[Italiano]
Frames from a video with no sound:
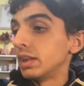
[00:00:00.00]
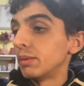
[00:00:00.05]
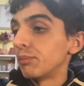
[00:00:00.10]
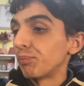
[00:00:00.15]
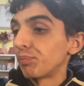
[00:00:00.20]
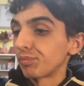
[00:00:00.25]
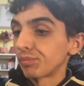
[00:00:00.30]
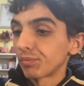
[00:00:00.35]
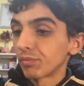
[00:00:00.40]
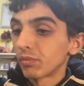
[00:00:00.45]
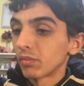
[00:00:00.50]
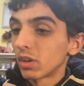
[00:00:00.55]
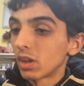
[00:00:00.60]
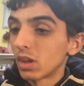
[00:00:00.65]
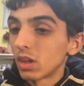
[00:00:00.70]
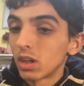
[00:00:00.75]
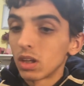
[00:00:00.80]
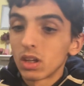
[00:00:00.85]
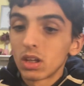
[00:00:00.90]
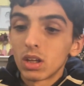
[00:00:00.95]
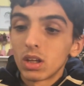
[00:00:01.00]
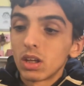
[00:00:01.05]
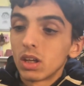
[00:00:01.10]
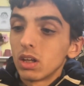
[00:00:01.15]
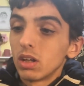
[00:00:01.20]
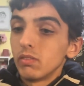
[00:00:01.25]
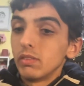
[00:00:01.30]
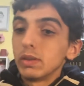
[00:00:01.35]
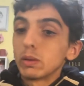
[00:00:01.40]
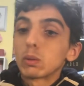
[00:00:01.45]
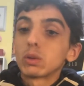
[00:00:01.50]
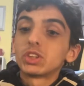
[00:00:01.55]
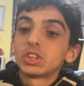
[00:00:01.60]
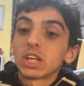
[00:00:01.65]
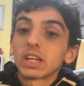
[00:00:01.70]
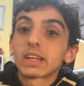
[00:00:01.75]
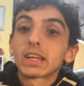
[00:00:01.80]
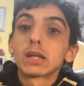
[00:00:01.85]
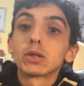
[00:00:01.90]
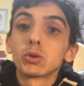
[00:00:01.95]
vi dico
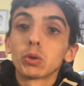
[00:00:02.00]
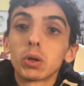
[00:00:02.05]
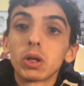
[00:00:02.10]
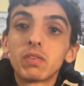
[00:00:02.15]
già che adoro